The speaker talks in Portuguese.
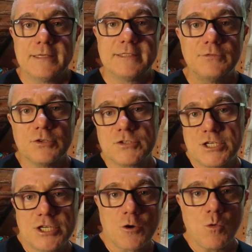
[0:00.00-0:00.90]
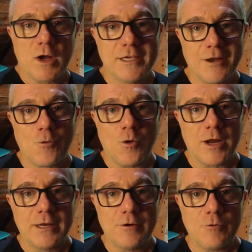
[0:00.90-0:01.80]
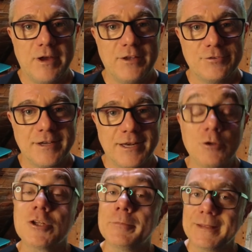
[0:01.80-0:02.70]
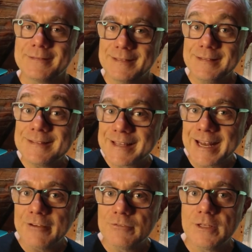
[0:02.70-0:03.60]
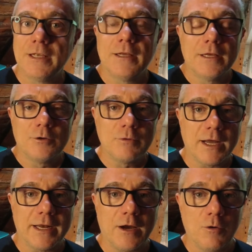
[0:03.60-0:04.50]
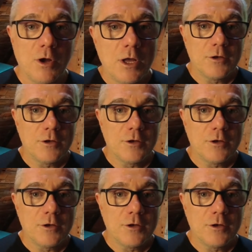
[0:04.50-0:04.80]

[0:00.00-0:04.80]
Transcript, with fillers: Se você chegou aqui agora e não conhece o canal, também se inscreve no canal.